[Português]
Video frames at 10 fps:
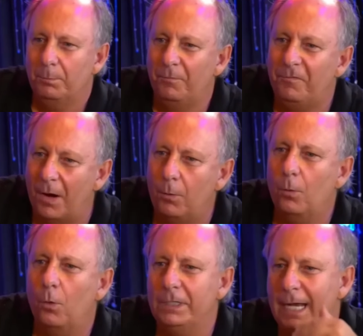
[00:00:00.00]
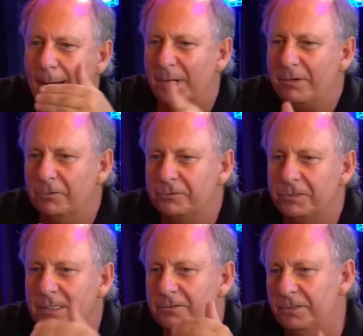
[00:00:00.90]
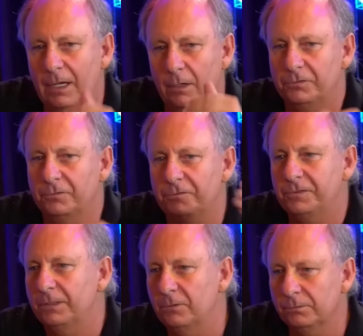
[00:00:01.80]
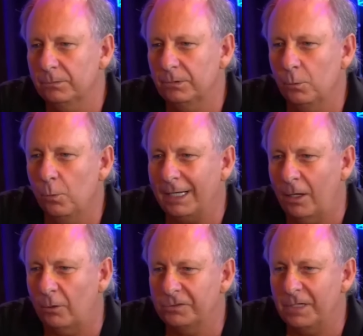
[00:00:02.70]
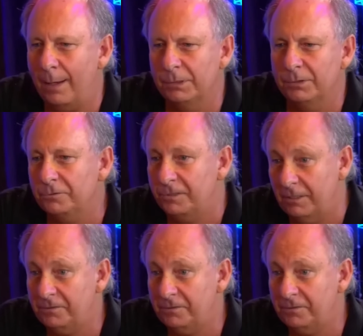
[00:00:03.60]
vão olhar para você e dizer: não, se você não, não guardar o sábado, você não é